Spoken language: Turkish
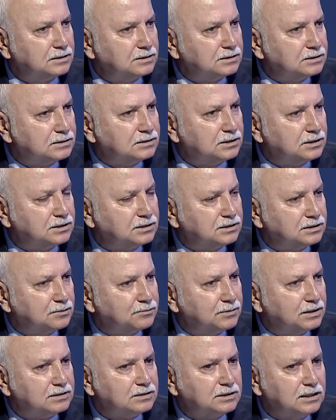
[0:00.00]
ister
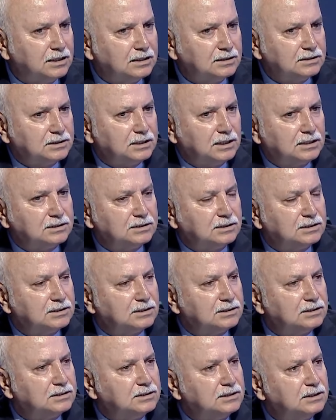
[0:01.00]
istemez
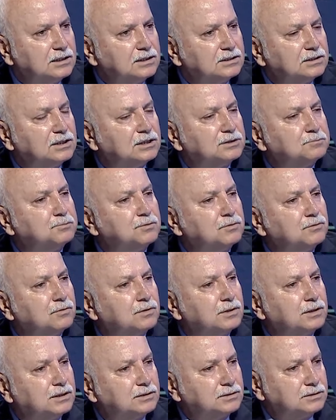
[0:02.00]
kendilerini tedbir
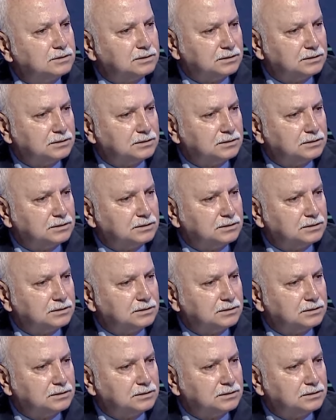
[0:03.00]
olarak